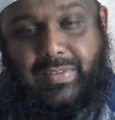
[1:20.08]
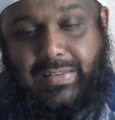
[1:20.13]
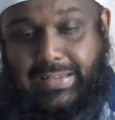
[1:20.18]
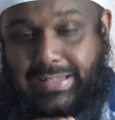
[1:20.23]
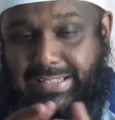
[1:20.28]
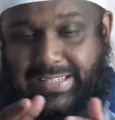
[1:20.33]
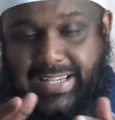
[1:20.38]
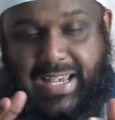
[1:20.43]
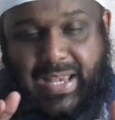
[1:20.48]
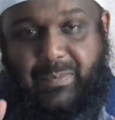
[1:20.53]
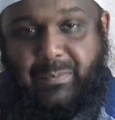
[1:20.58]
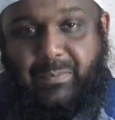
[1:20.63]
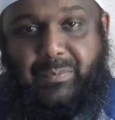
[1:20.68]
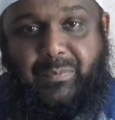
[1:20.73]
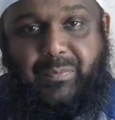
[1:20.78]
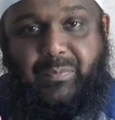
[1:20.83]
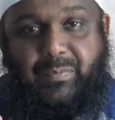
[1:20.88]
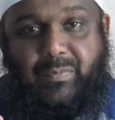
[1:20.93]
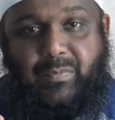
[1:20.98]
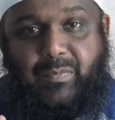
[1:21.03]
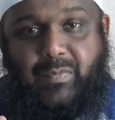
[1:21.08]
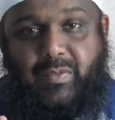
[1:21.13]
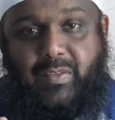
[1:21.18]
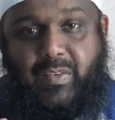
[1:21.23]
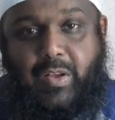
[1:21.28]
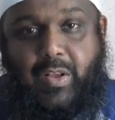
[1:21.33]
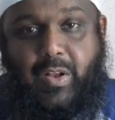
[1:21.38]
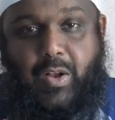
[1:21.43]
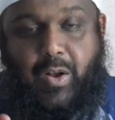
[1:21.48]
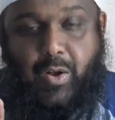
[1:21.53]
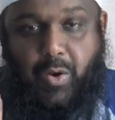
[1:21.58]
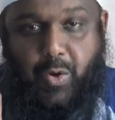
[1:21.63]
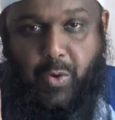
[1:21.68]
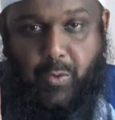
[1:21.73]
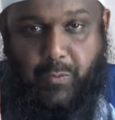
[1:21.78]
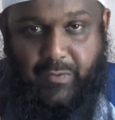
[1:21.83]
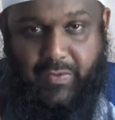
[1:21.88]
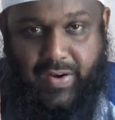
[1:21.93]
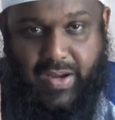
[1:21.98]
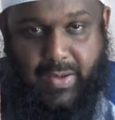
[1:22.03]
C'est le
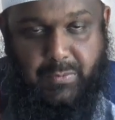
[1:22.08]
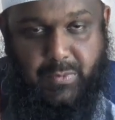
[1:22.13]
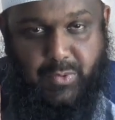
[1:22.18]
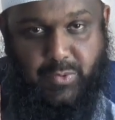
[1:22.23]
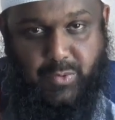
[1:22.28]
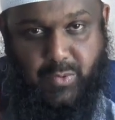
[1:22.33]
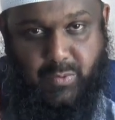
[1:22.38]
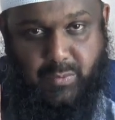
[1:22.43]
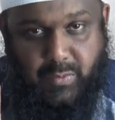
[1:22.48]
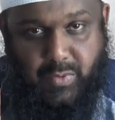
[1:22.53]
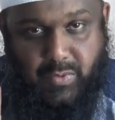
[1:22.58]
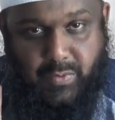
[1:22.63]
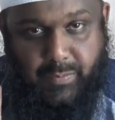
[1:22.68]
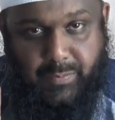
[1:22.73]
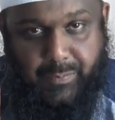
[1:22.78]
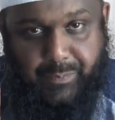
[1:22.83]
vrai musulman,